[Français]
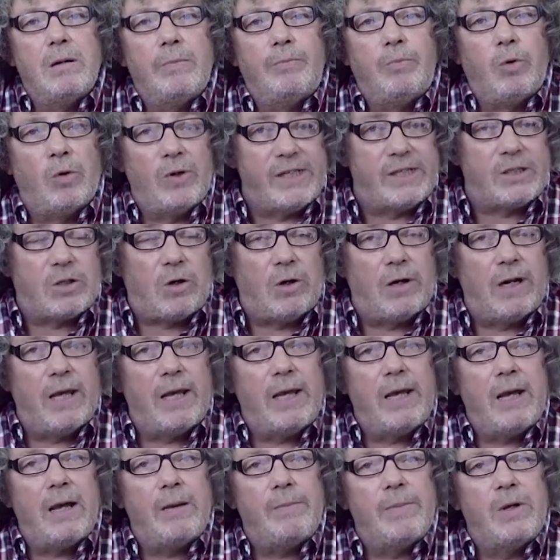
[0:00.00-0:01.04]
pour les
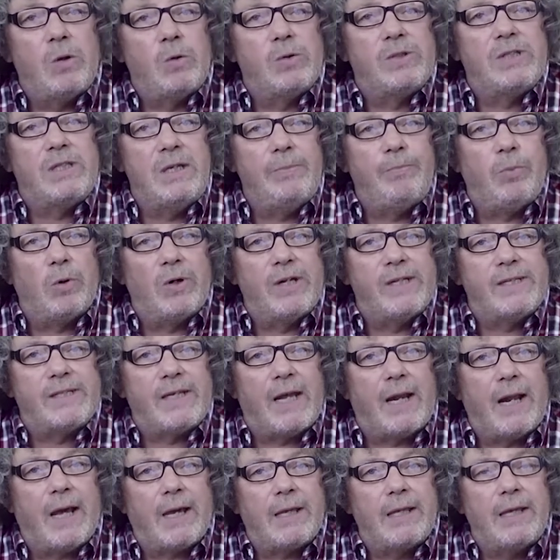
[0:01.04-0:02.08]
scolaires, mais aussi pour les
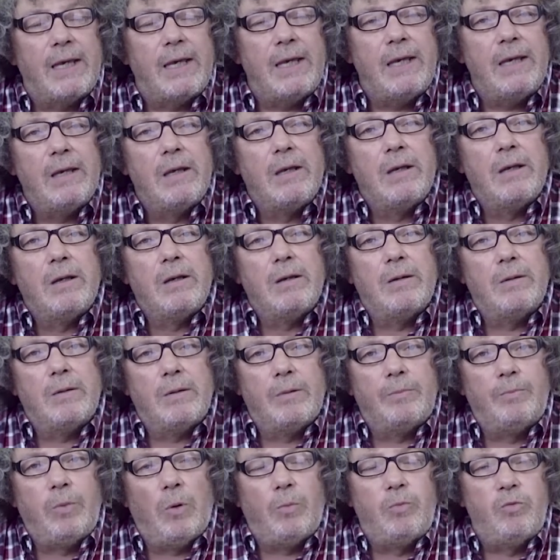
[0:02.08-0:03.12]
salariés,
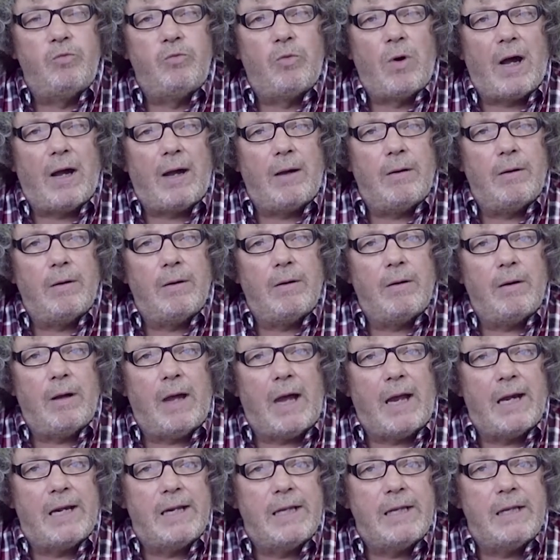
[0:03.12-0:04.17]
pour pouvoir
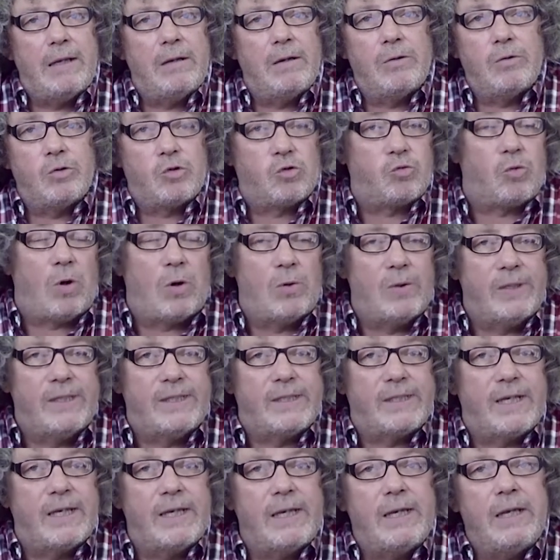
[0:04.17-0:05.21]
aller soit au
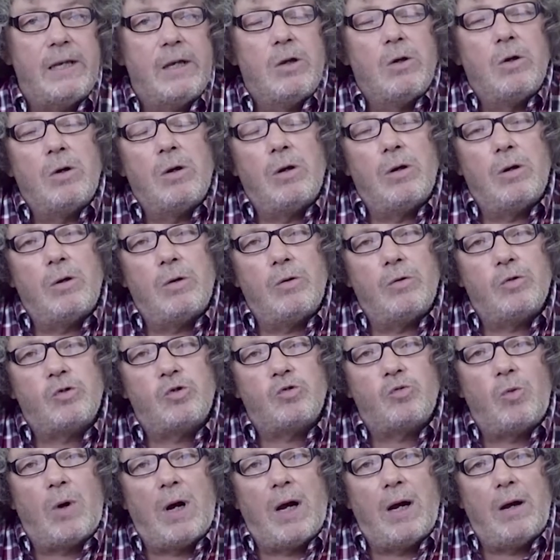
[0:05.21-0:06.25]
lycée,
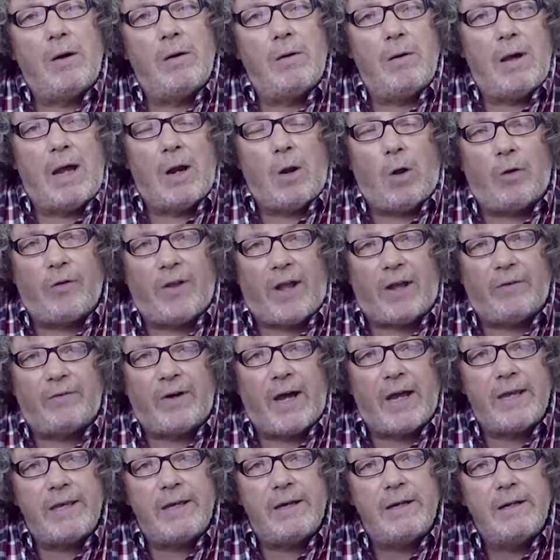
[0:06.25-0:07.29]
soit à leur
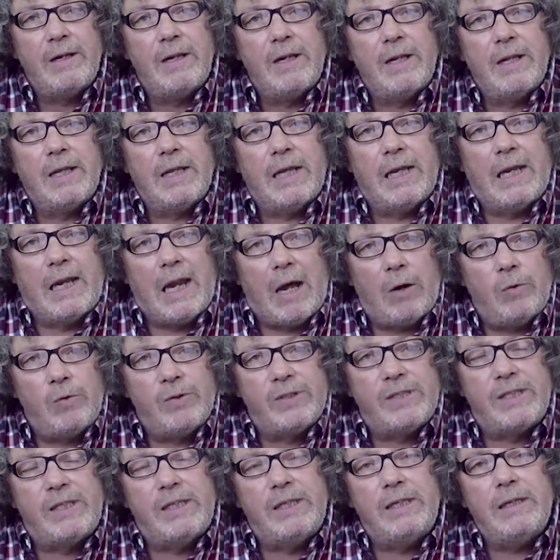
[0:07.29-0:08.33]
travail. Et là
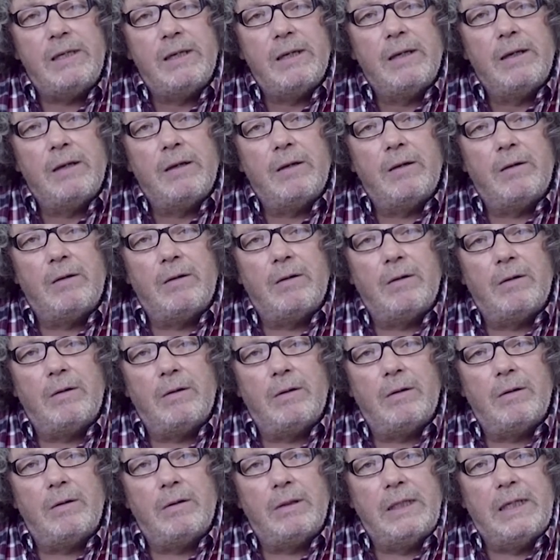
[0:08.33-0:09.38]
aussi,
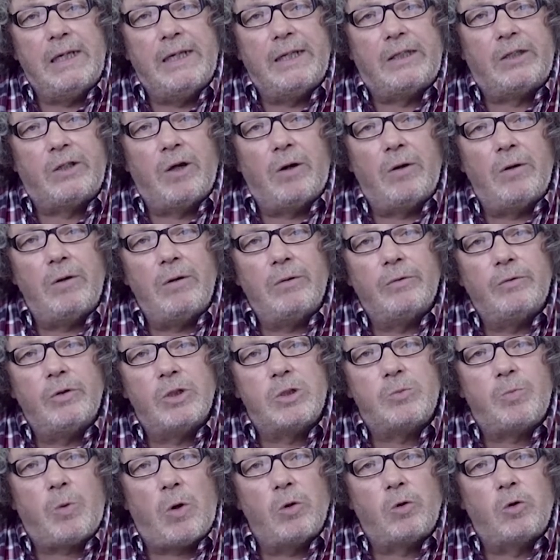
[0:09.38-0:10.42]
il est temps de
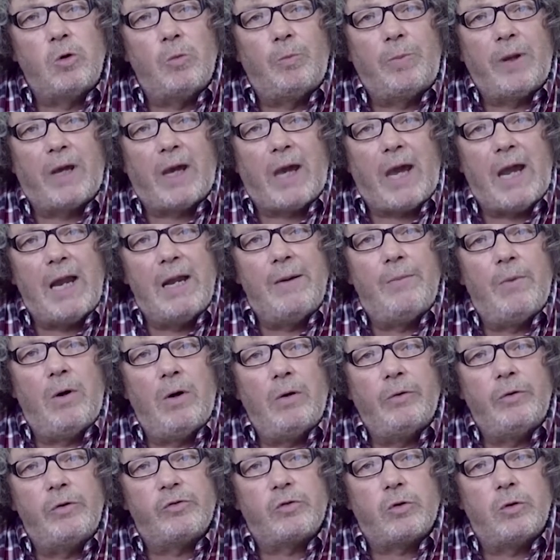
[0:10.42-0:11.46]
se préoccuper
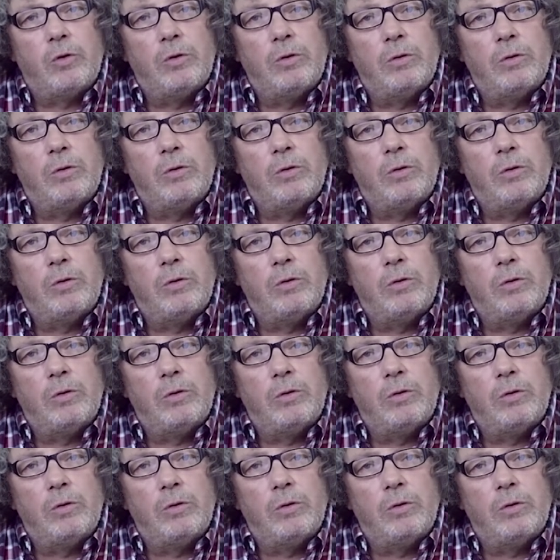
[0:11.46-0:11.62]
réellement de ce